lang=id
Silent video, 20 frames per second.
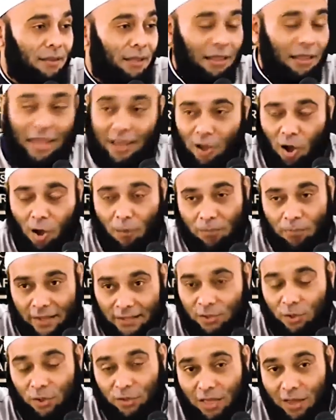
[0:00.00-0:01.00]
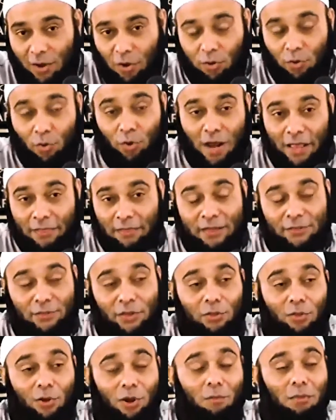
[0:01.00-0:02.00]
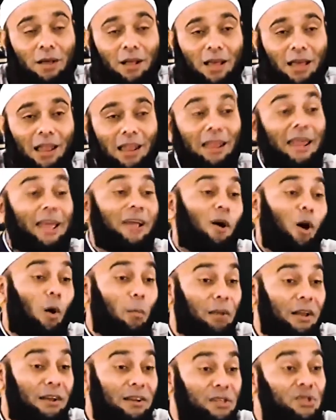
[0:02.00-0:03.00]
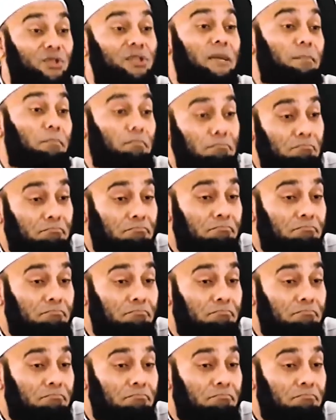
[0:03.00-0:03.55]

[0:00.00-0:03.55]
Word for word: Lack of testosterone, kurang testosterone maka lack of leadership.